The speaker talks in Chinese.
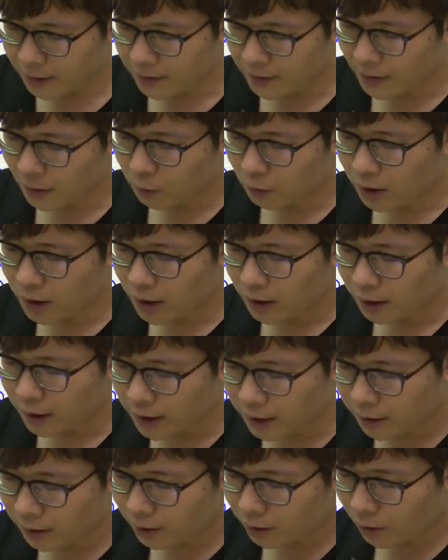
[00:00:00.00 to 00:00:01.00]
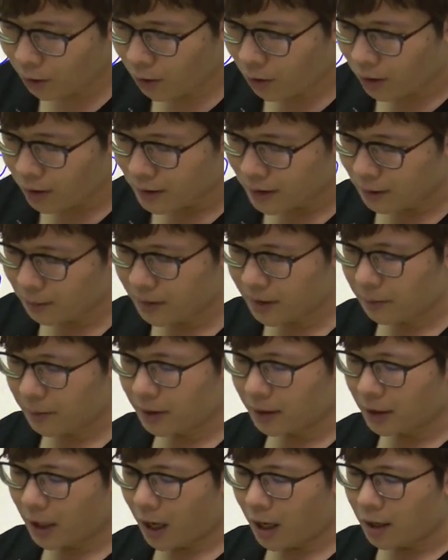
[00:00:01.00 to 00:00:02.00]
的解释，它说きっと怎么怎
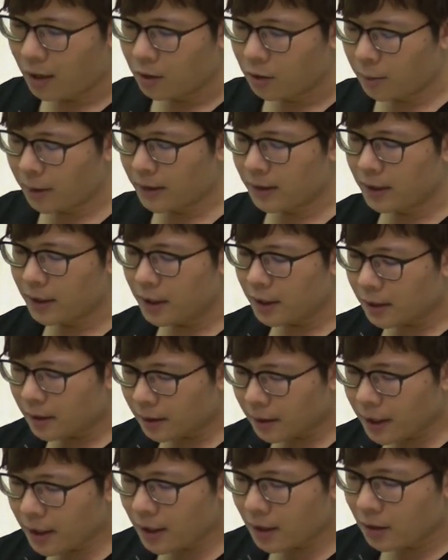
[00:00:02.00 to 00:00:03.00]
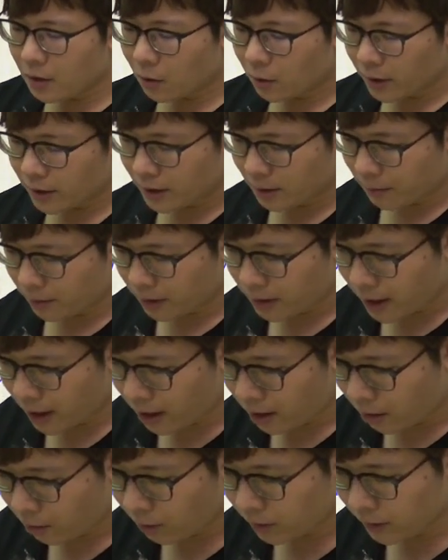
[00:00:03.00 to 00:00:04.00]
么哒，就表示一定会怎么
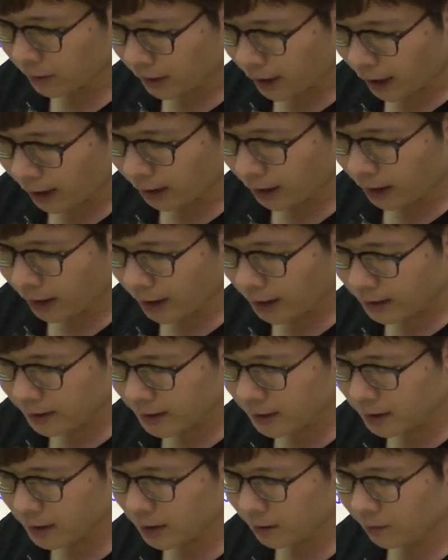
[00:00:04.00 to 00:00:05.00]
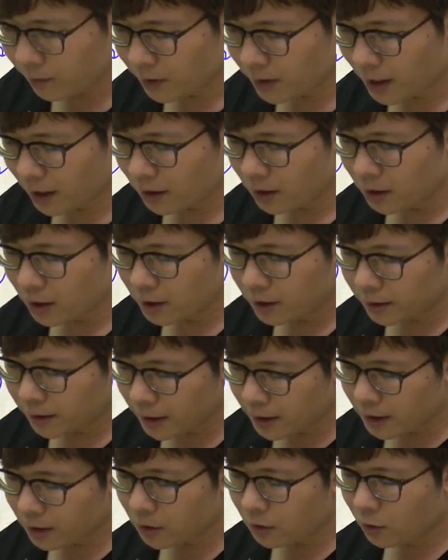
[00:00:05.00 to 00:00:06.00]
样，或者拉兹怎么样，一
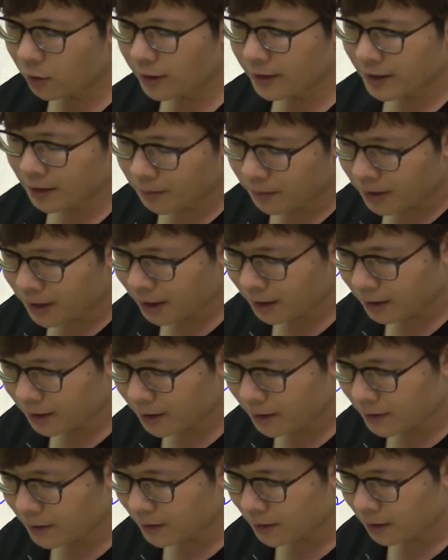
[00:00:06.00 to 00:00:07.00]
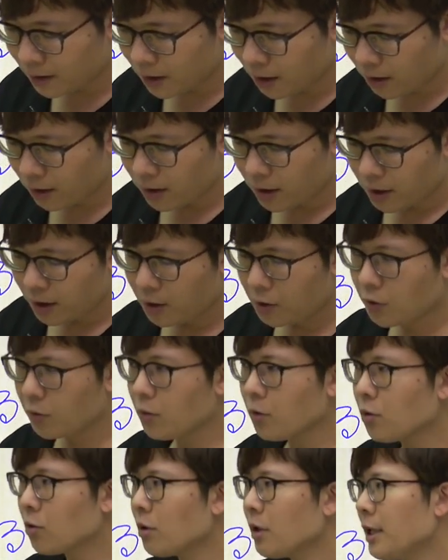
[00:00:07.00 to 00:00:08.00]
定会怎么样的意思。好，也
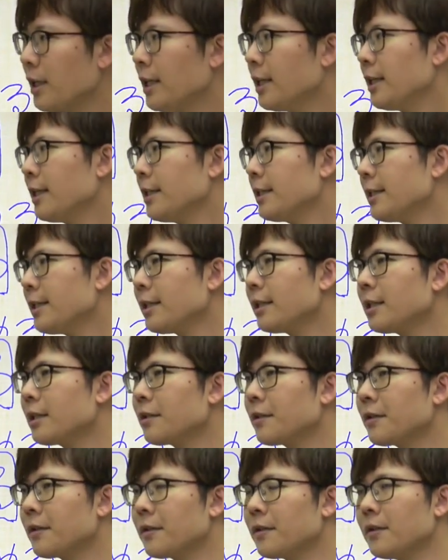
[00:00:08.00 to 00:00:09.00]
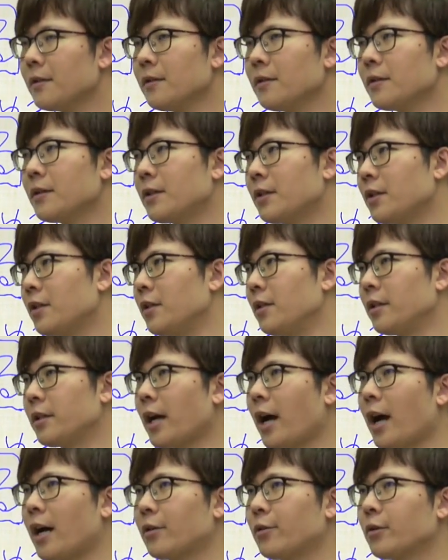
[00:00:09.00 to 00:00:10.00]
就是说这个事情
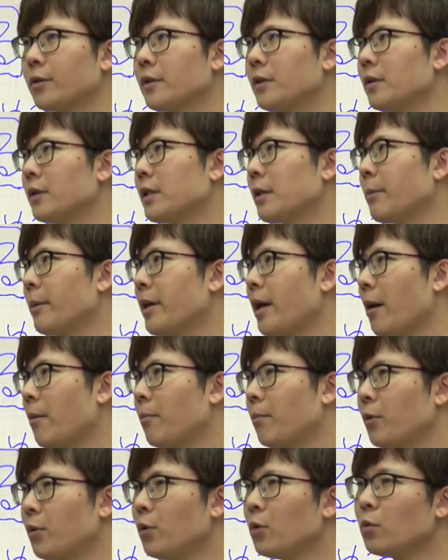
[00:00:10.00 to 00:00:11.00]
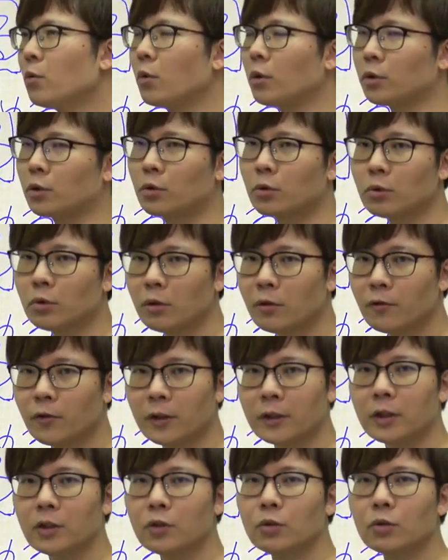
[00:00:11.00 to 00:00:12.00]
啊就是怎么样，不用我说，
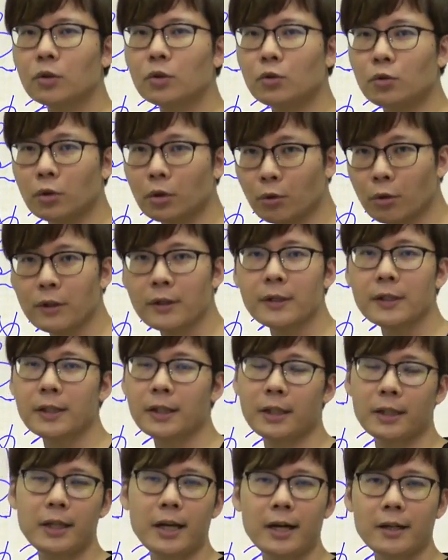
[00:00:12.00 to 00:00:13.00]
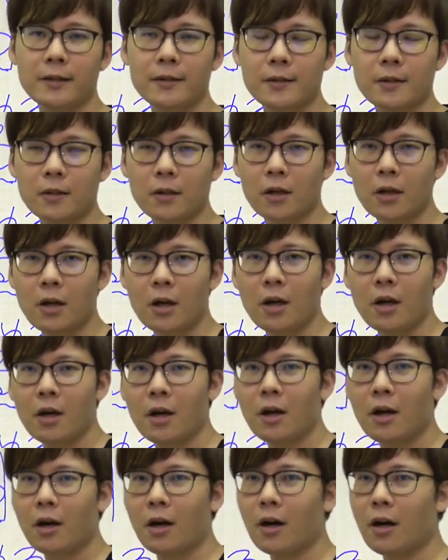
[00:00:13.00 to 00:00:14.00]
反正就是绝对是这个样子了。
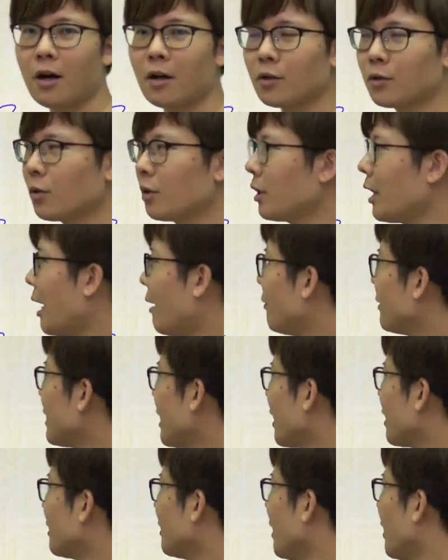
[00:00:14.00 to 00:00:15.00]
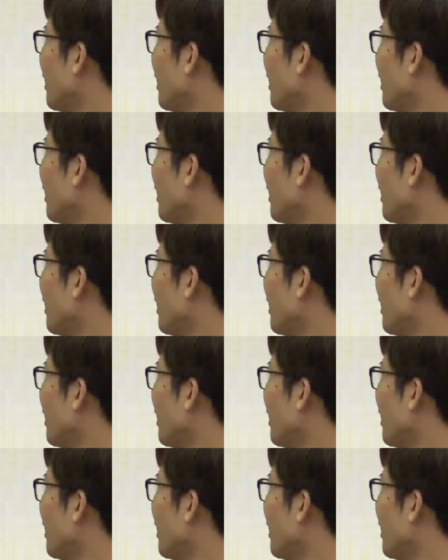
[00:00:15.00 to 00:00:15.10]
啊，所以呢，它会加